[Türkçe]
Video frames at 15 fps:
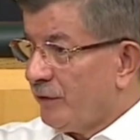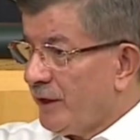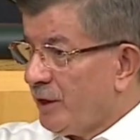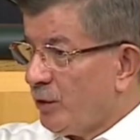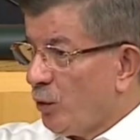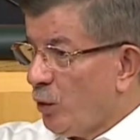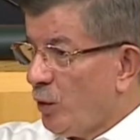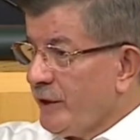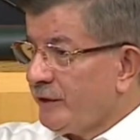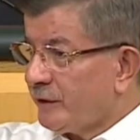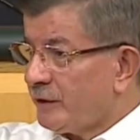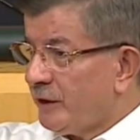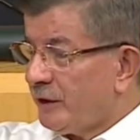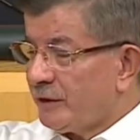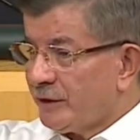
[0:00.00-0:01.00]
Ve o
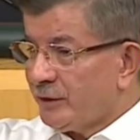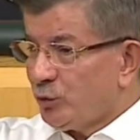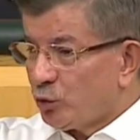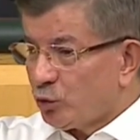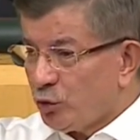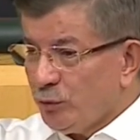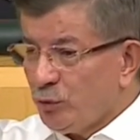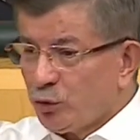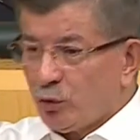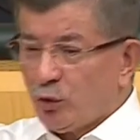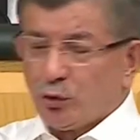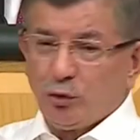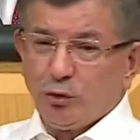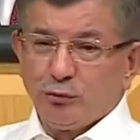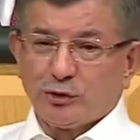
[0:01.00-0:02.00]
iddiaların tümü
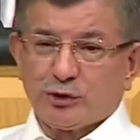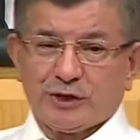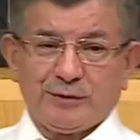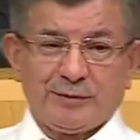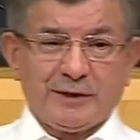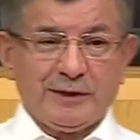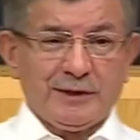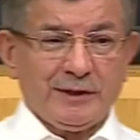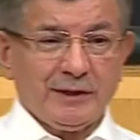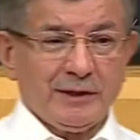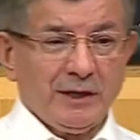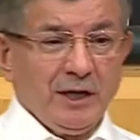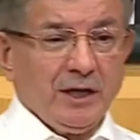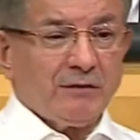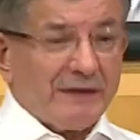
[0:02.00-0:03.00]
doğruymuş gibi
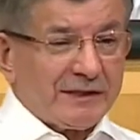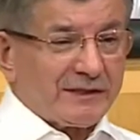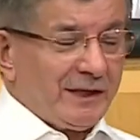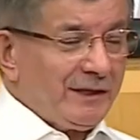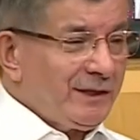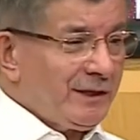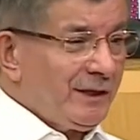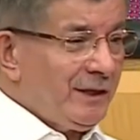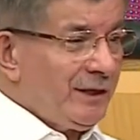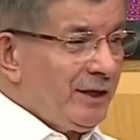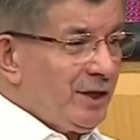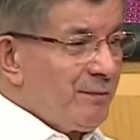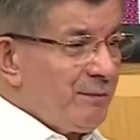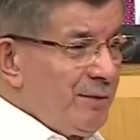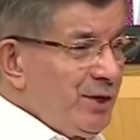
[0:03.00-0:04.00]
ve
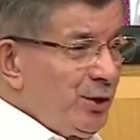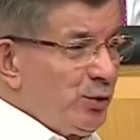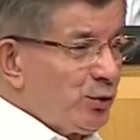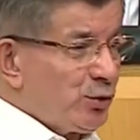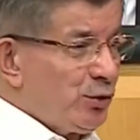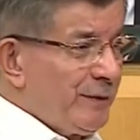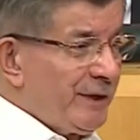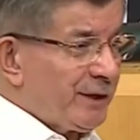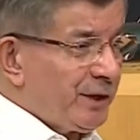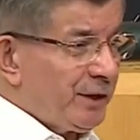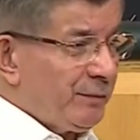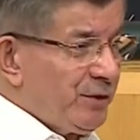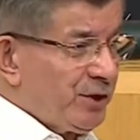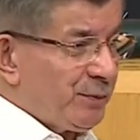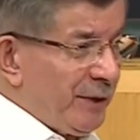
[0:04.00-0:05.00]
sanki bir hükümet
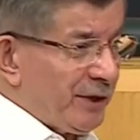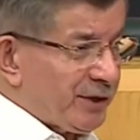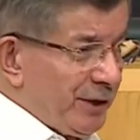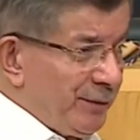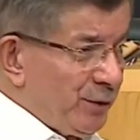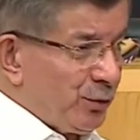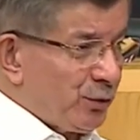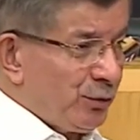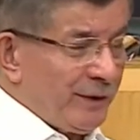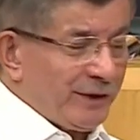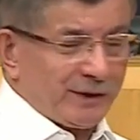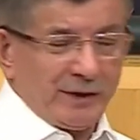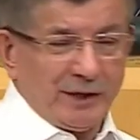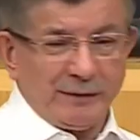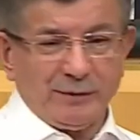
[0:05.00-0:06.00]
gitmiş başka bir
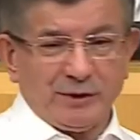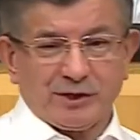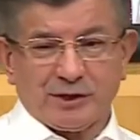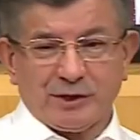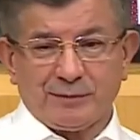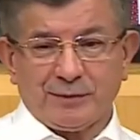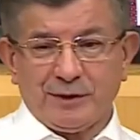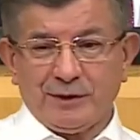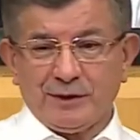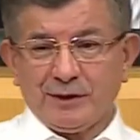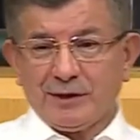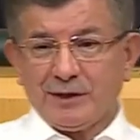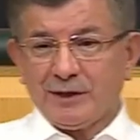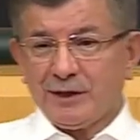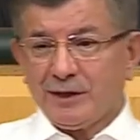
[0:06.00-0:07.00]
hükümet gelmiş
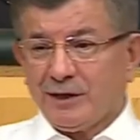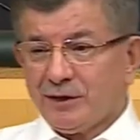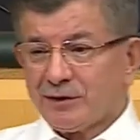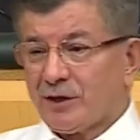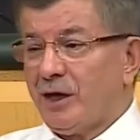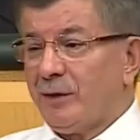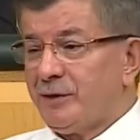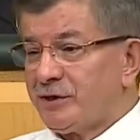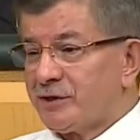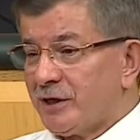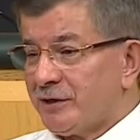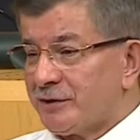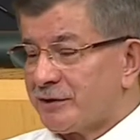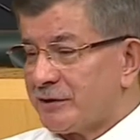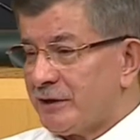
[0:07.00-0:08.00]
gibi tabir
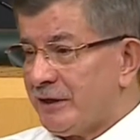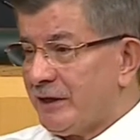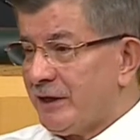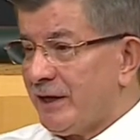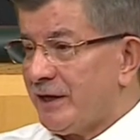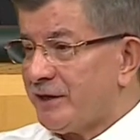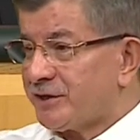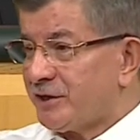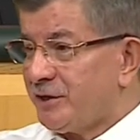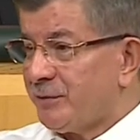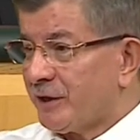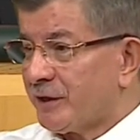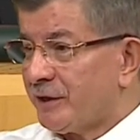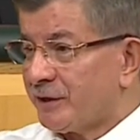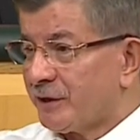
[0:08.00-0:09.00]
caizse
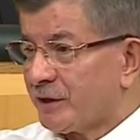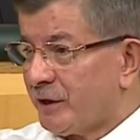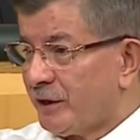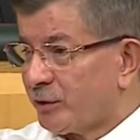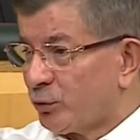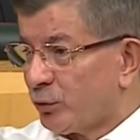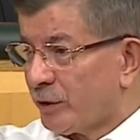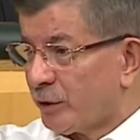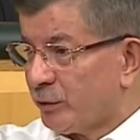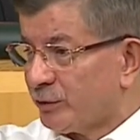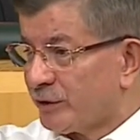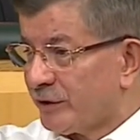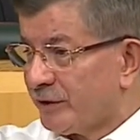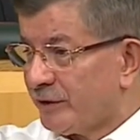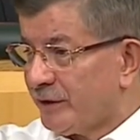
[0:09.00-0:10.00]
eski bakanın kadroları
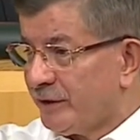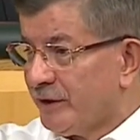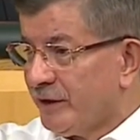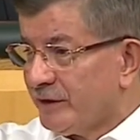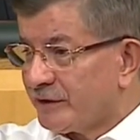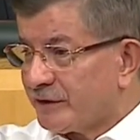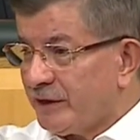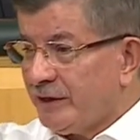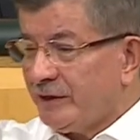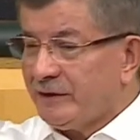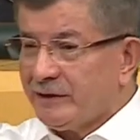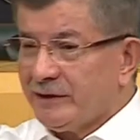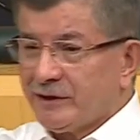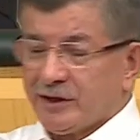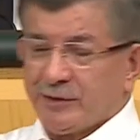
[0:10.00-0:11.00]
üzerinden
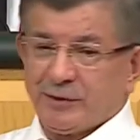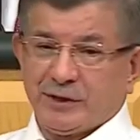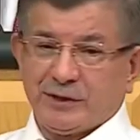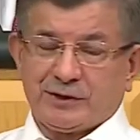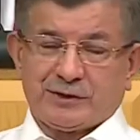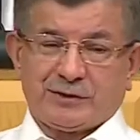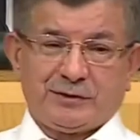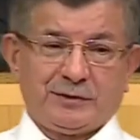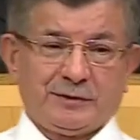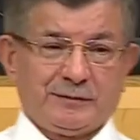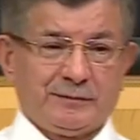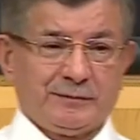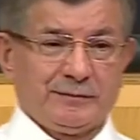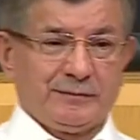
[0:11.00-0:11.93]
silindir gibi geçti.